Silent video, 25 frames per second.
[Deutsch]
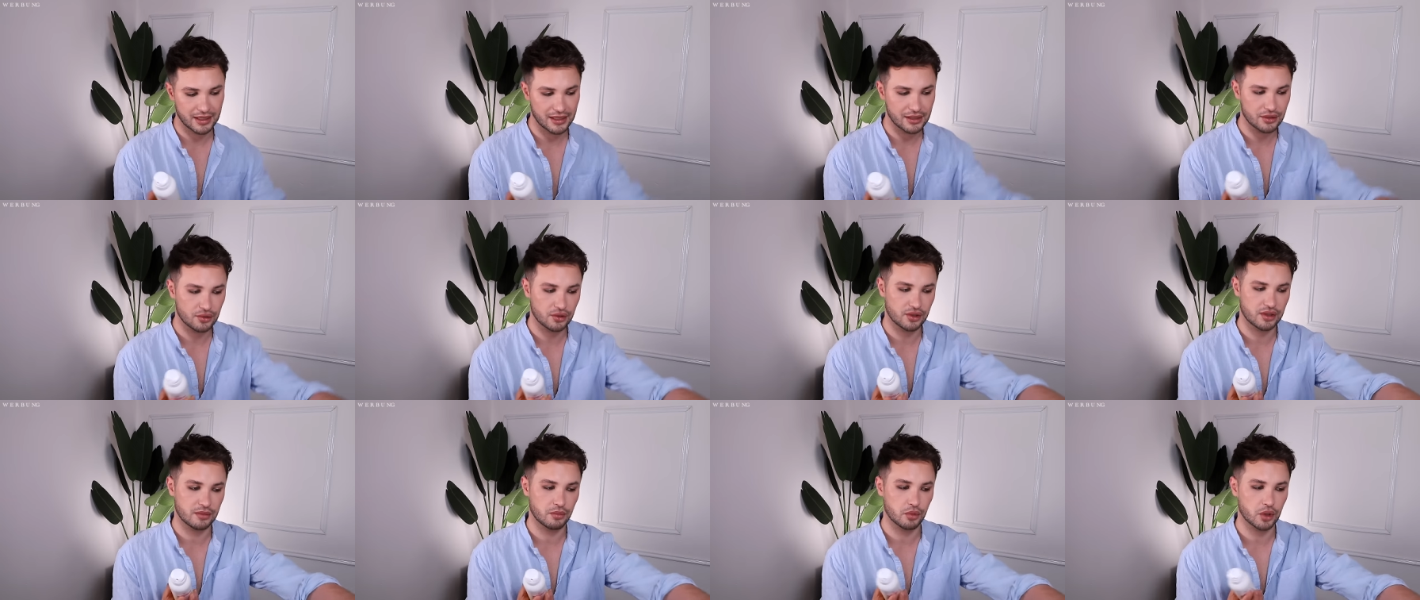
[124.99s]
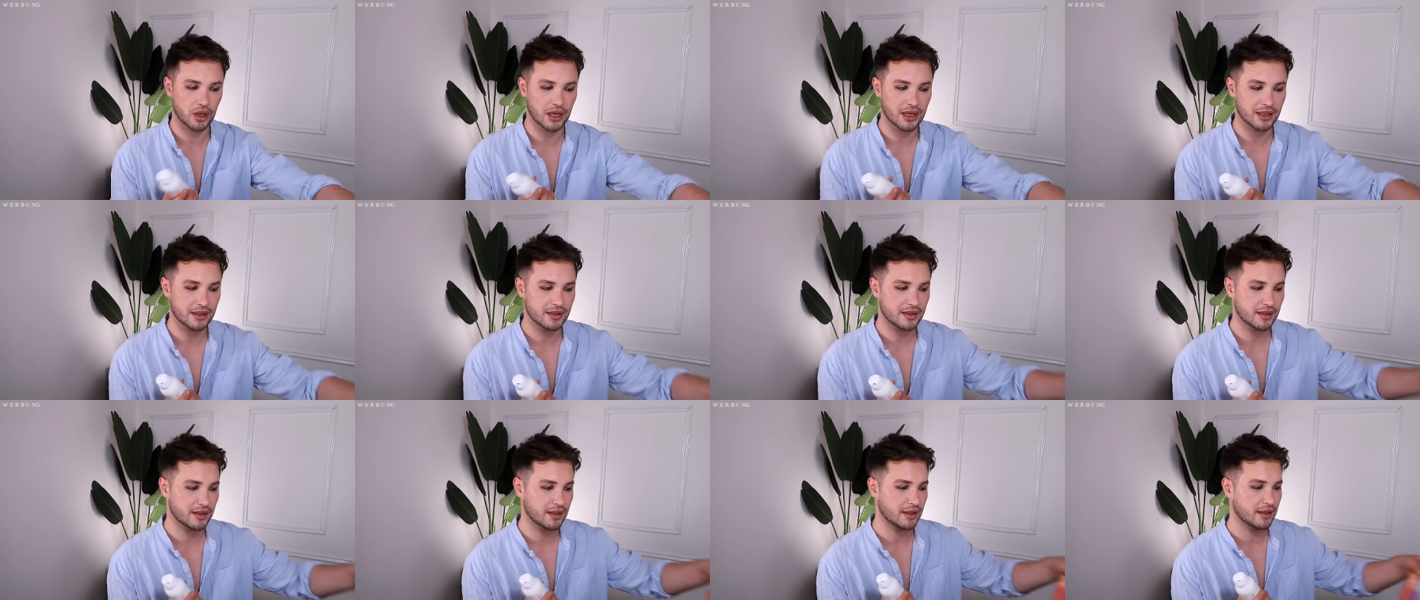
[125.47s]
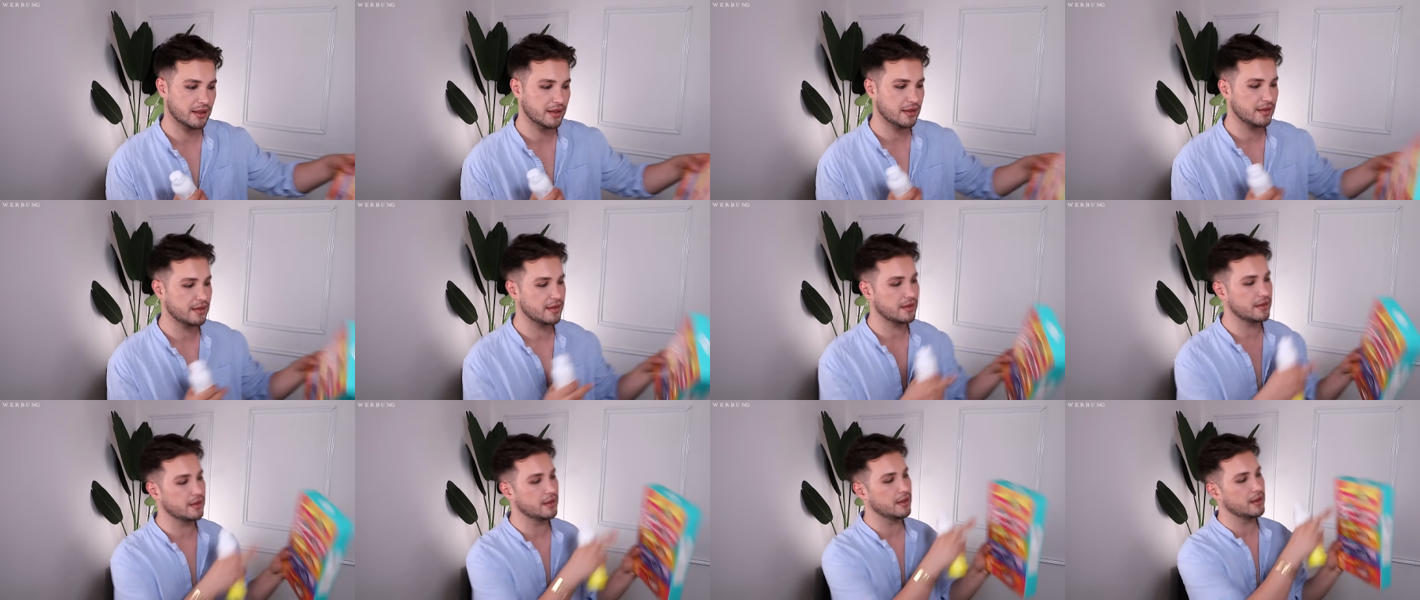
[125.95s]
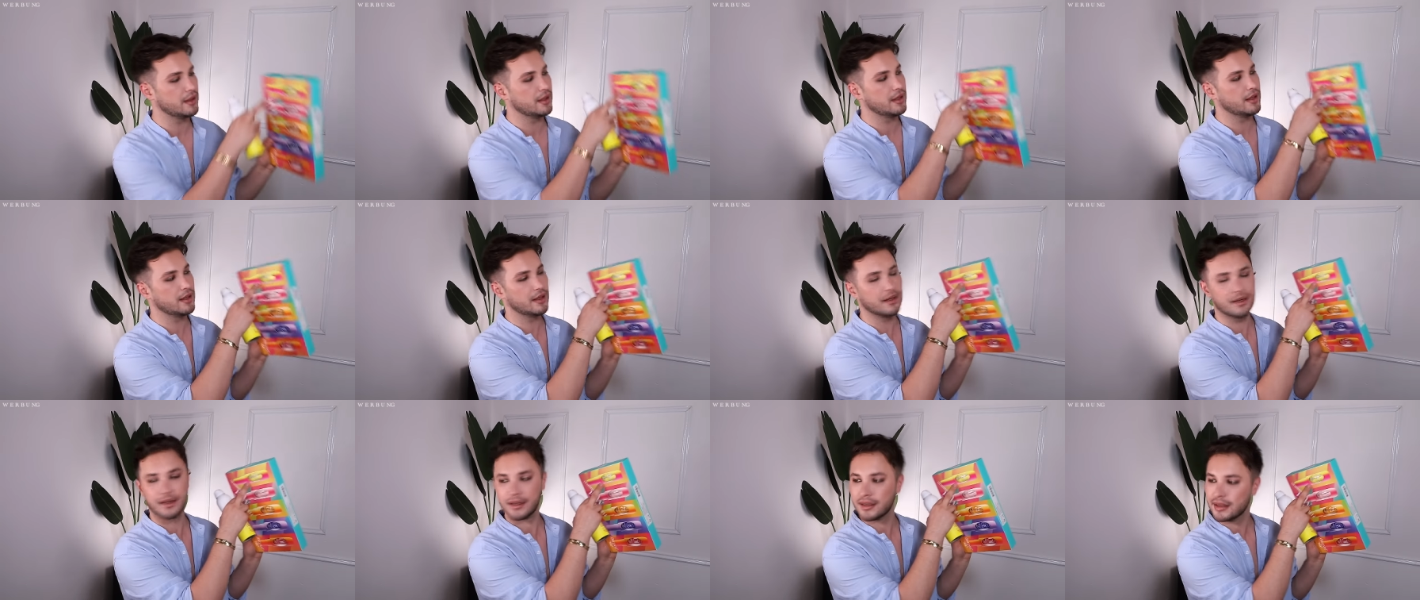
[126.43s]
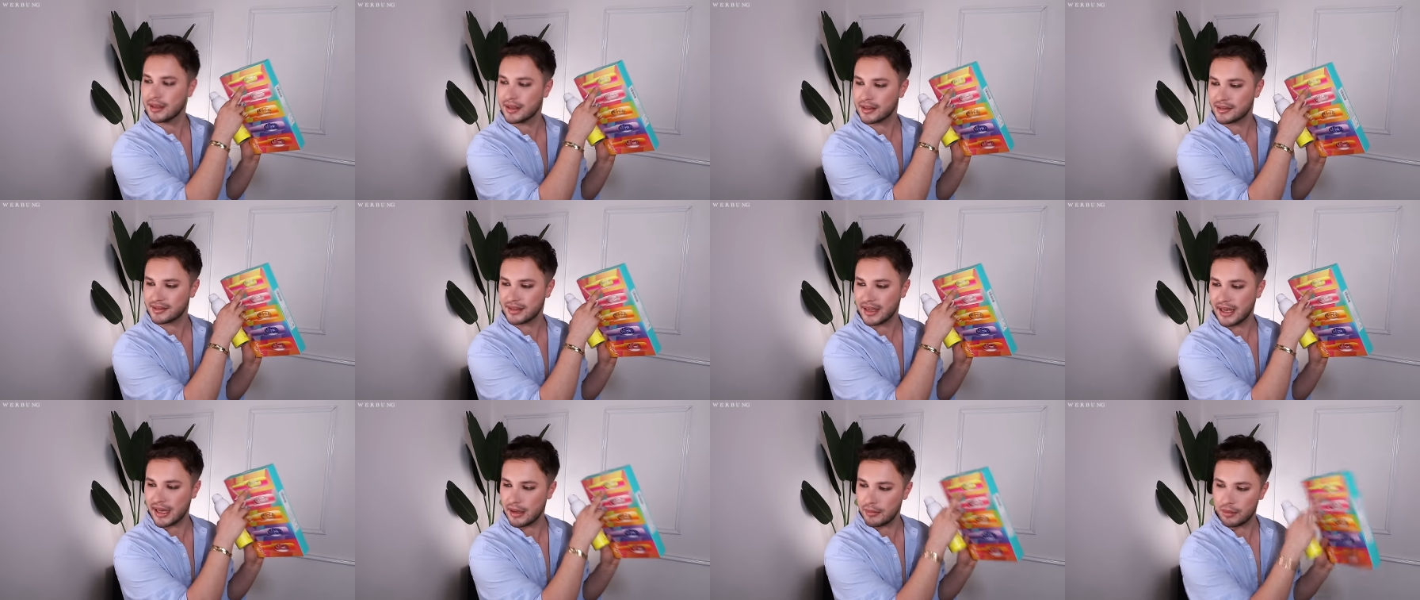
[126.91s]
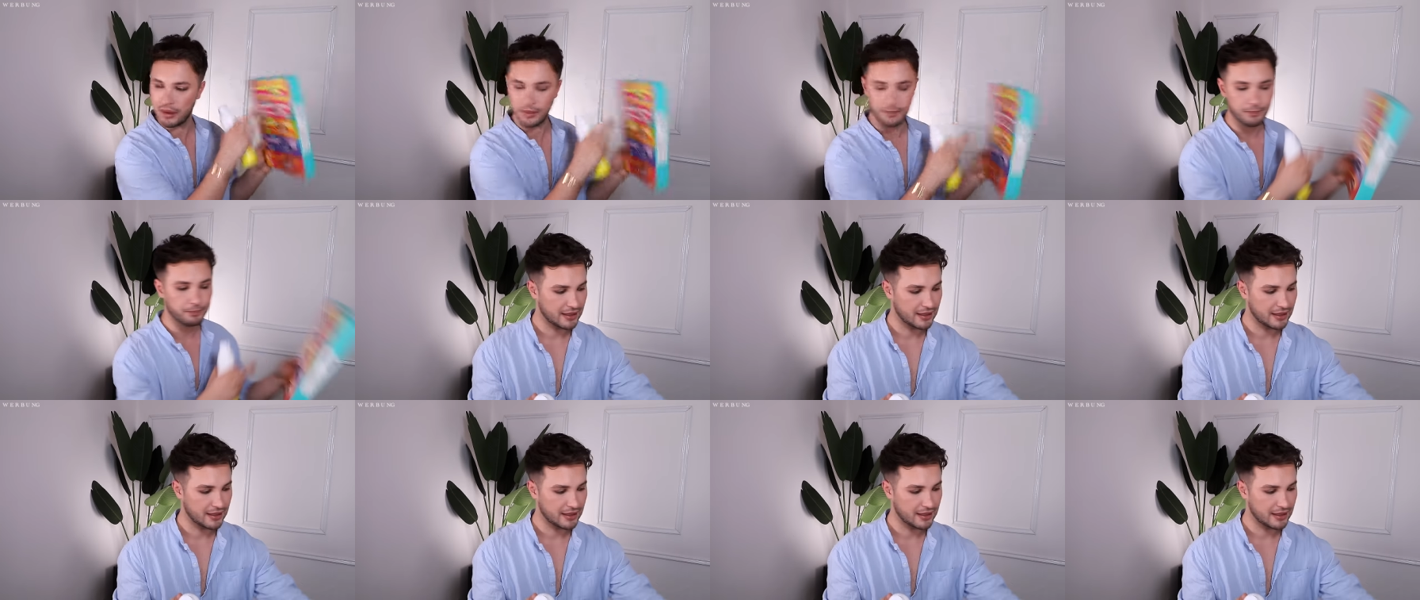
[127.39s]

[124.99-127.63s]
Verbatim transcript: Also 87 ist das Gelbe.